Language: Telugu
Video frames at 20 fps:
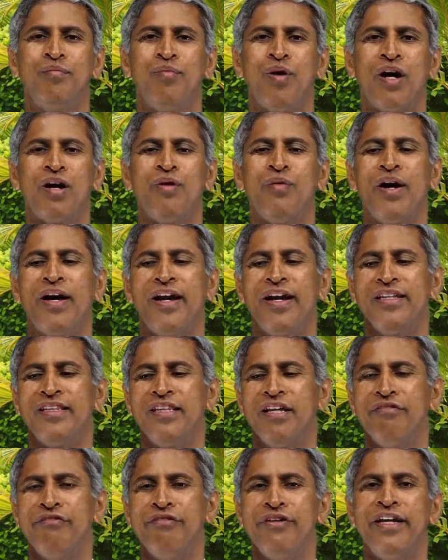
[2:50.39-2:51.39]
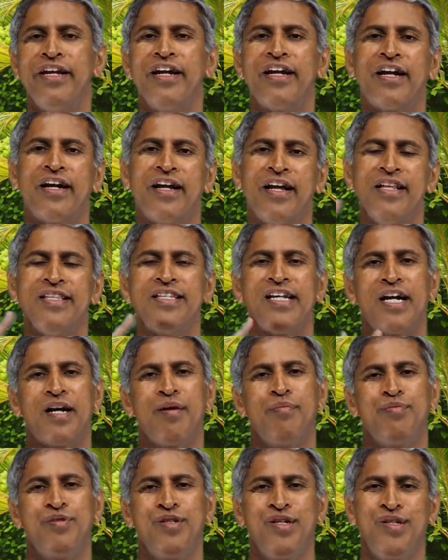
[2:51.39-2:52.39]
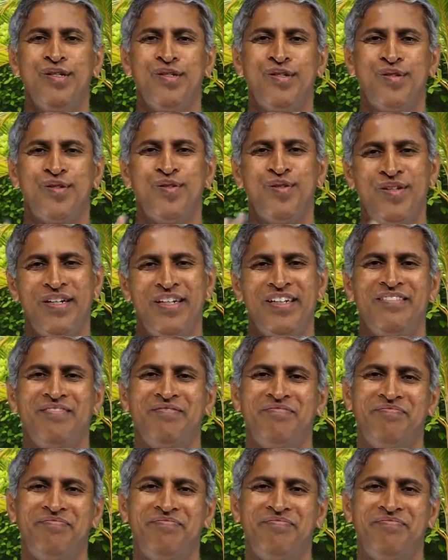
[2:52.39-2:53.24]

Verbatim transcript: మగవారైతే వీరి కణాలు చెకప్ చేయించుకోండి